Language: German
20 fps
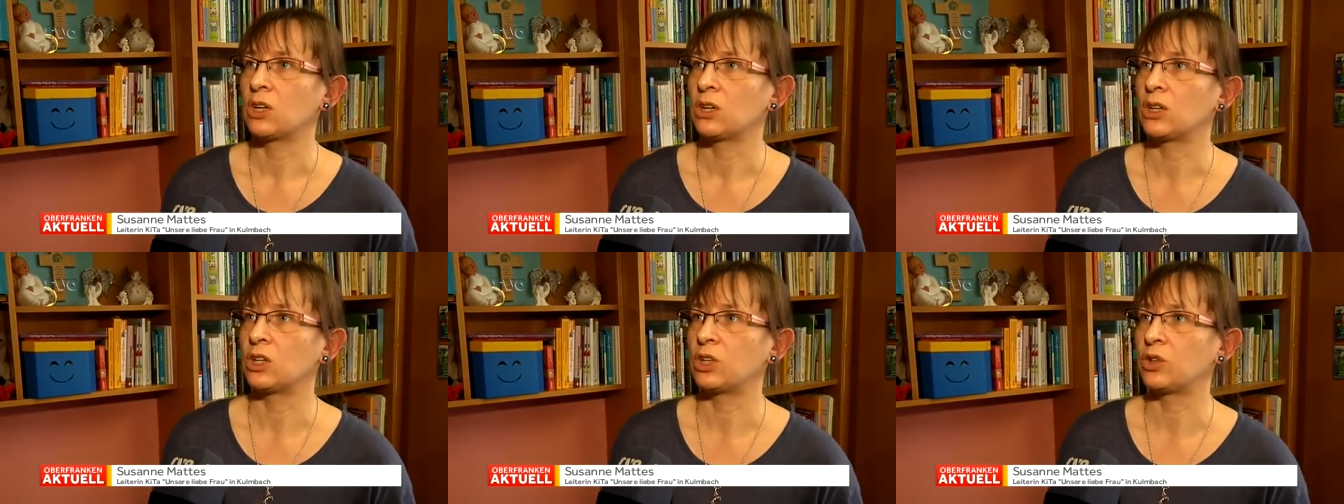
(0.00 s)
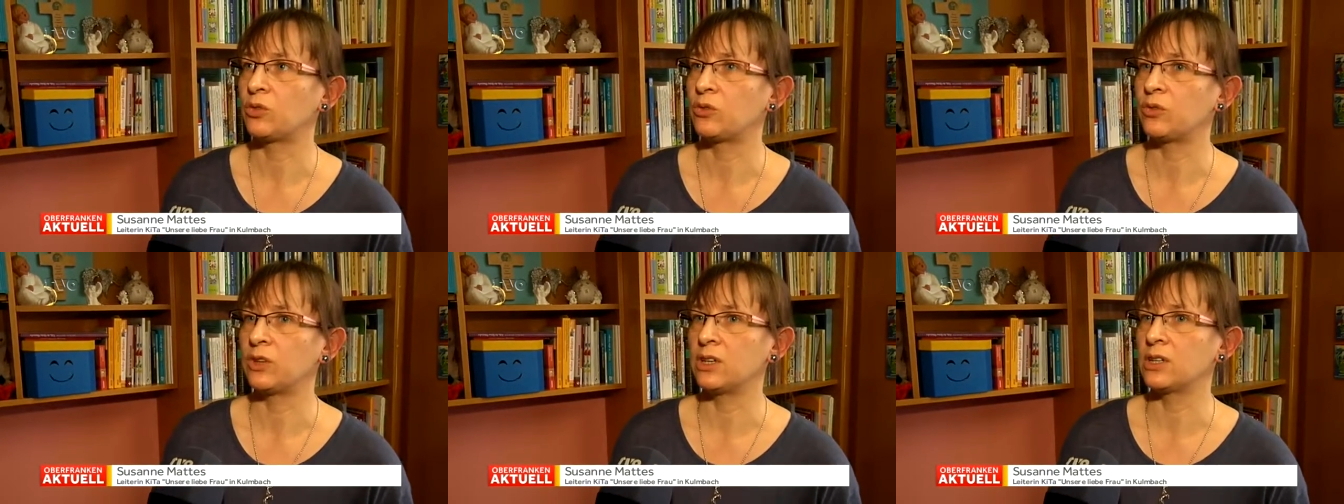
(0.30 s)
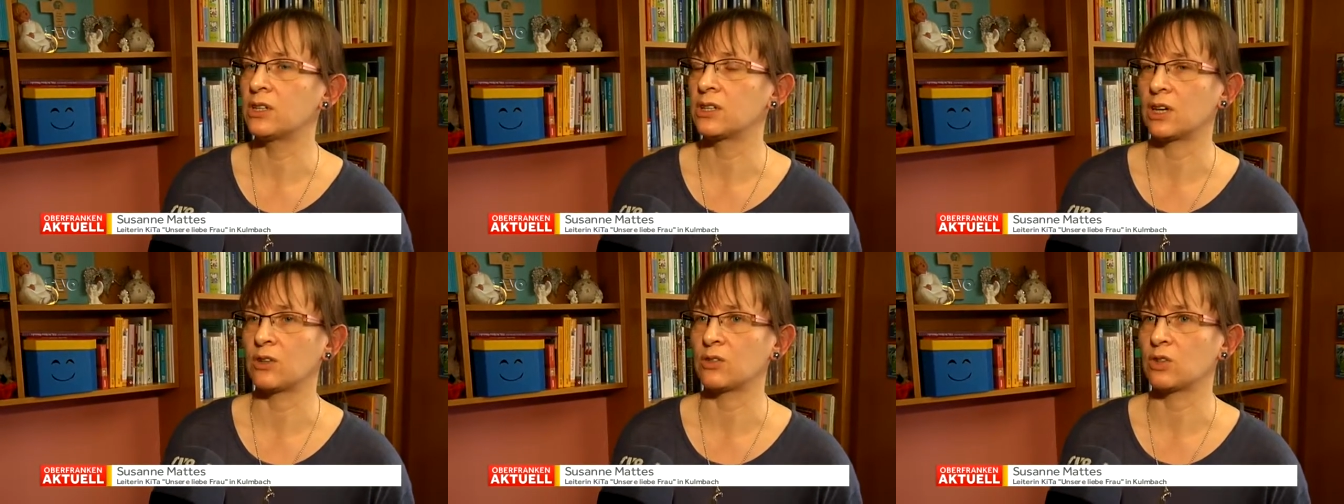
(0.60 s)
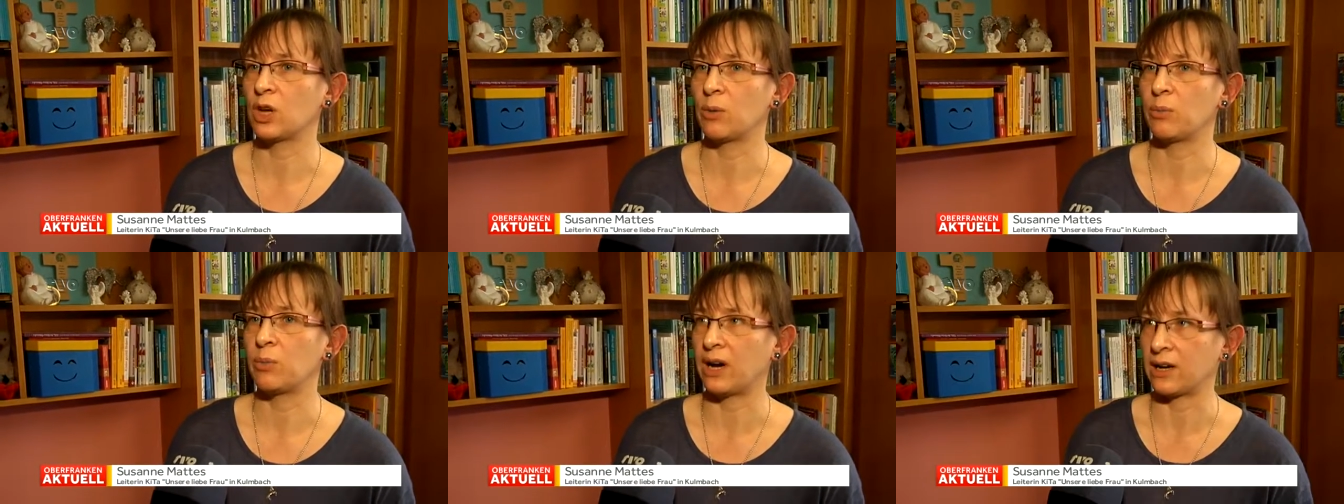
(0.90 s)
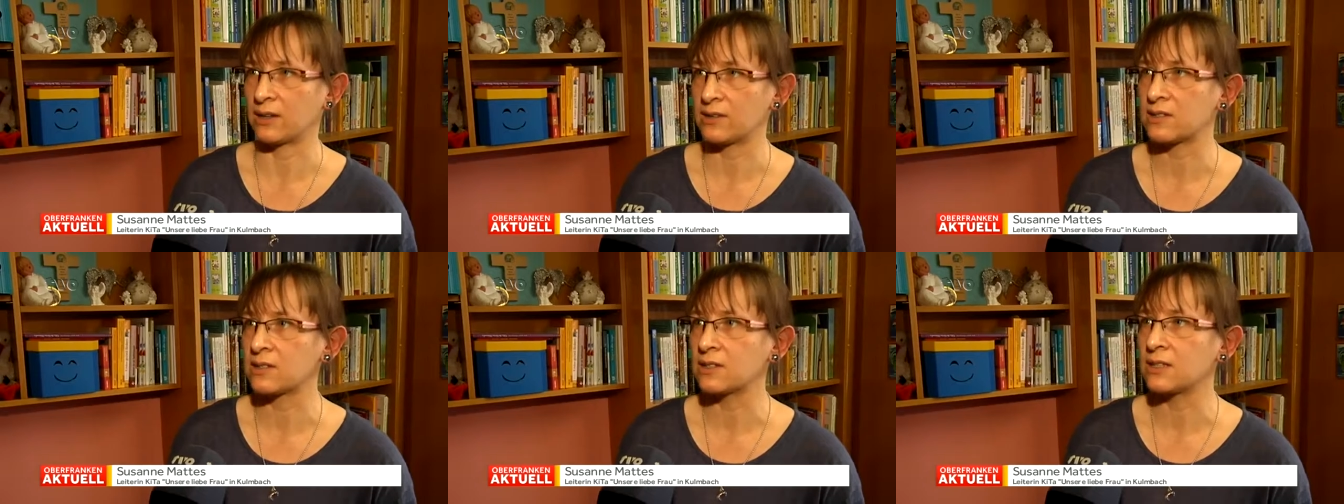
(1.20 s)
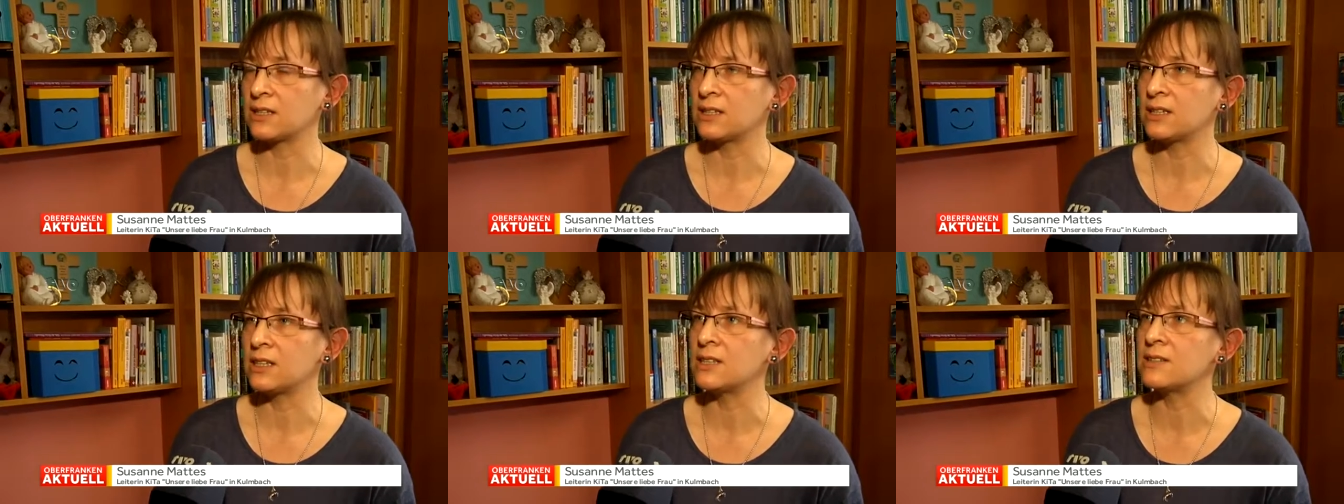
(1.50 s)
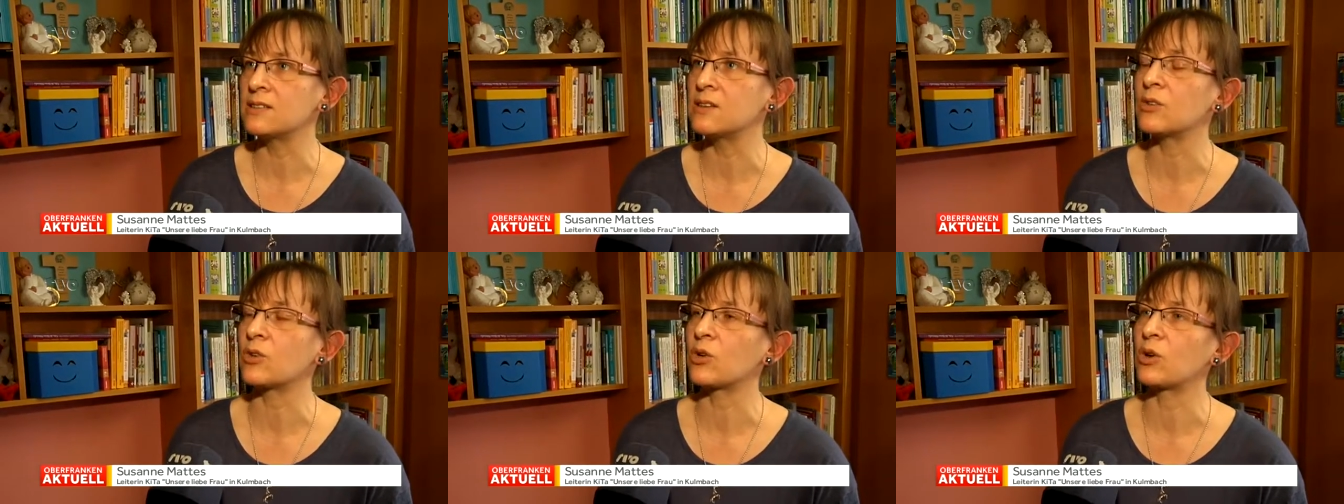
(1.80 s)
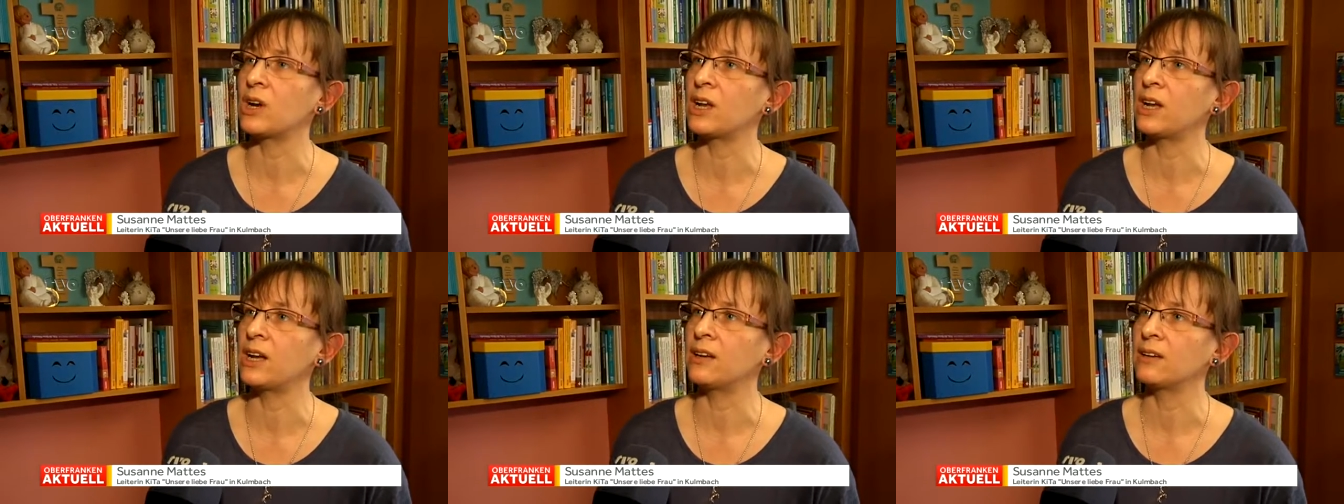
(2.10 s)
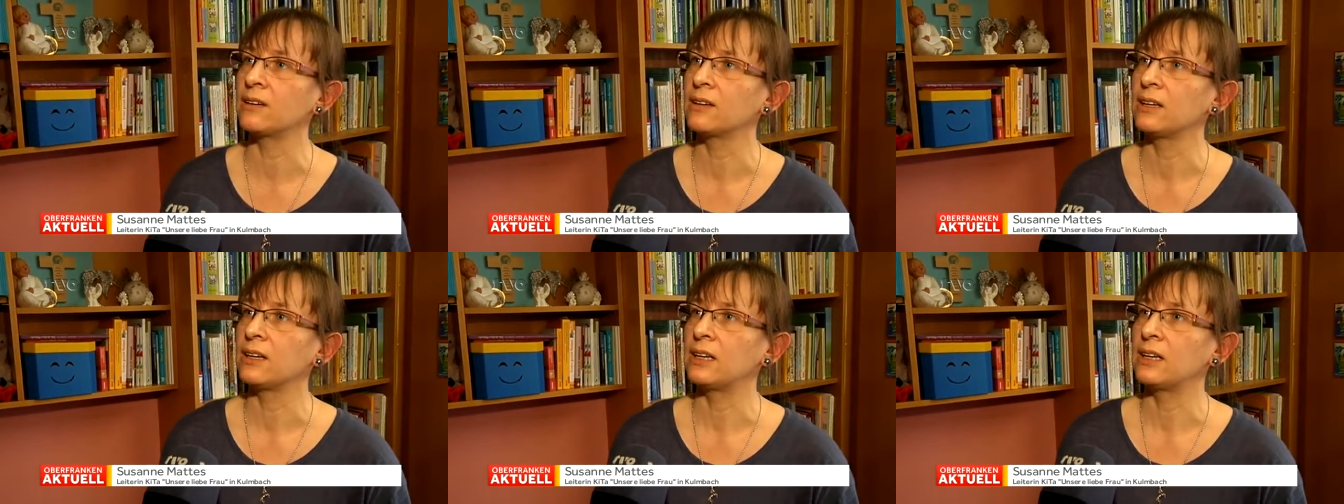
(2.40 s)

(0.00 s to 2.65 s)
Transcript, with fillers: Ich finde, also er passt in diese Rolle.